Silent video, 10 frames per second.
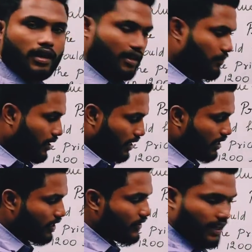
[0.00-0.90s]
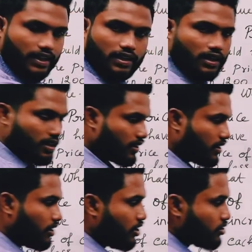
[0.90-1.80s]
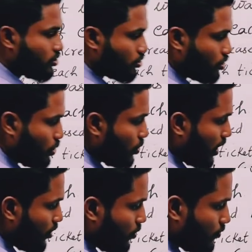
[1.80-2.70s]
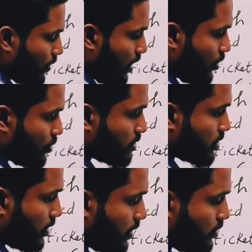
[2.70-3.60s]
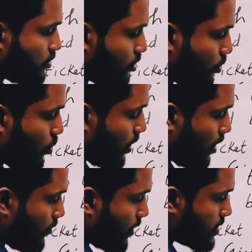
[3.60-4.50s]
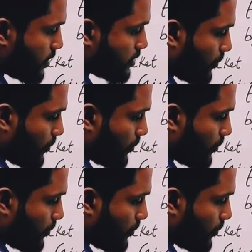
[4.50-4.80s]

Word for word: அதே மாதிரி இங்கேயும் என்டி இருக்குது ஸோ டூ அன்னோன் வேல்யூஸ் தென் டூ ஈக்குவேஷன்ஸ்